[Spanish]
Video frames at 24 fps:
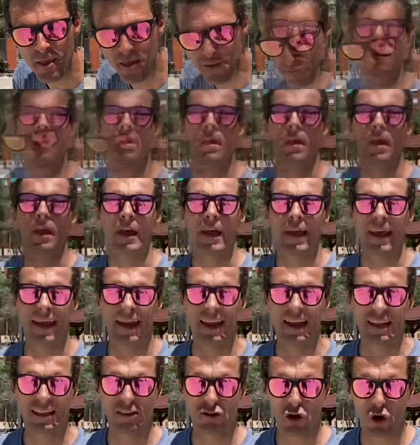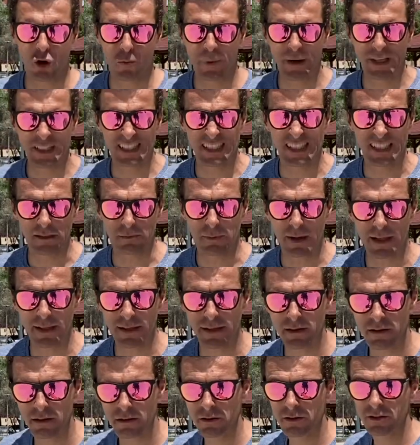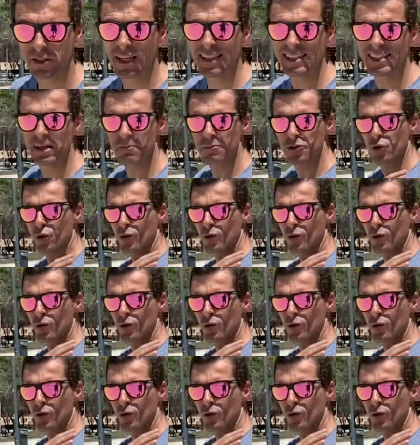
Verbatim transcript: Bien, el drop en sí, ¿vale? Ya sabes